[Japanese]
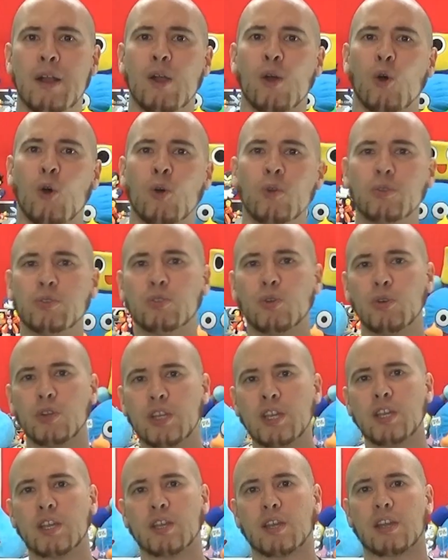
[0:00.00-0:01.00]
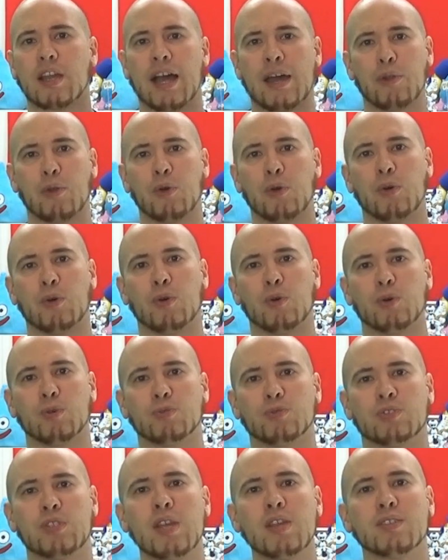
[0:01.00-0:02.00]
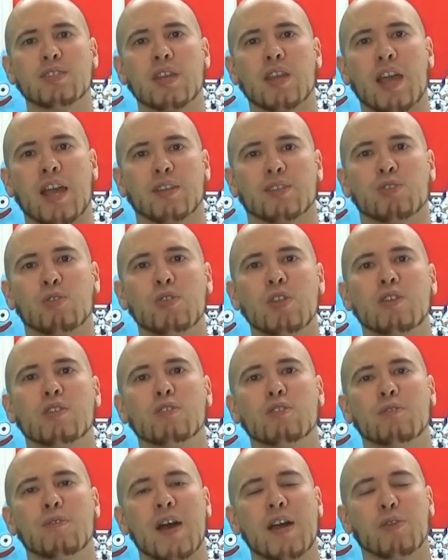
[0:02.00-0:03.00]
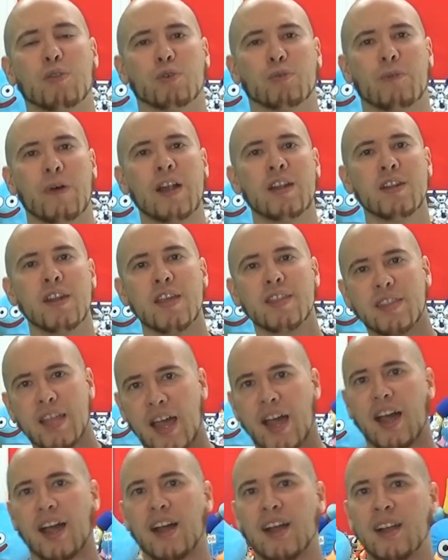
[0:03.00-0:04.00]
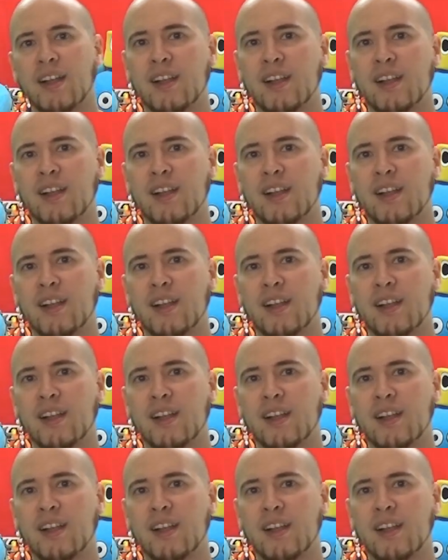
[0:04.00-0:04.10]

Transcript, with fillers: 本当にあのー、全世界ソニックファンのファンレター